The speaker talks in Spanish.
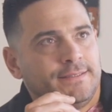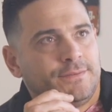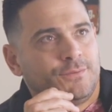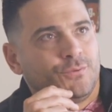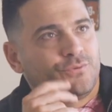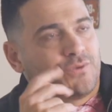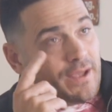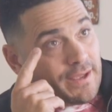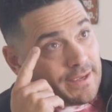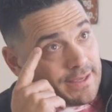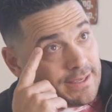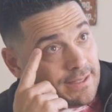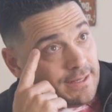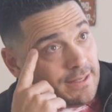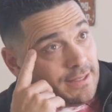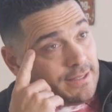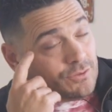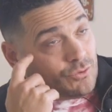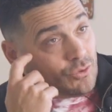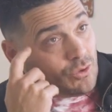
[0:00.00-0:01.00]
Tú sabes que
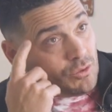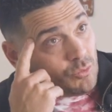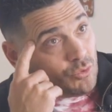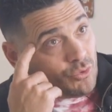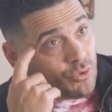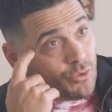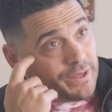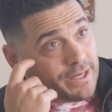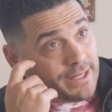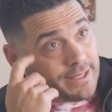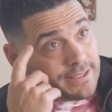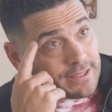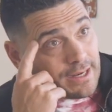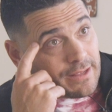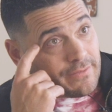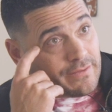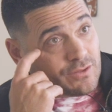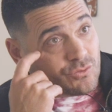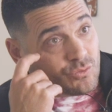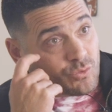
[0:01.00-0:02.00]
todo el mundo viene
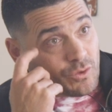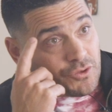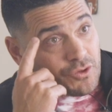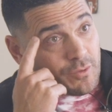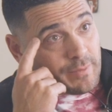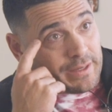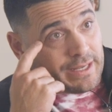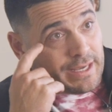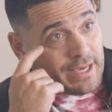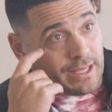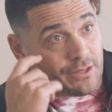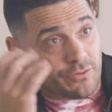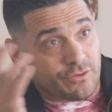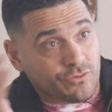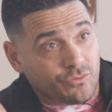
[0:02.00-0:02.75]
detrás del sueño americano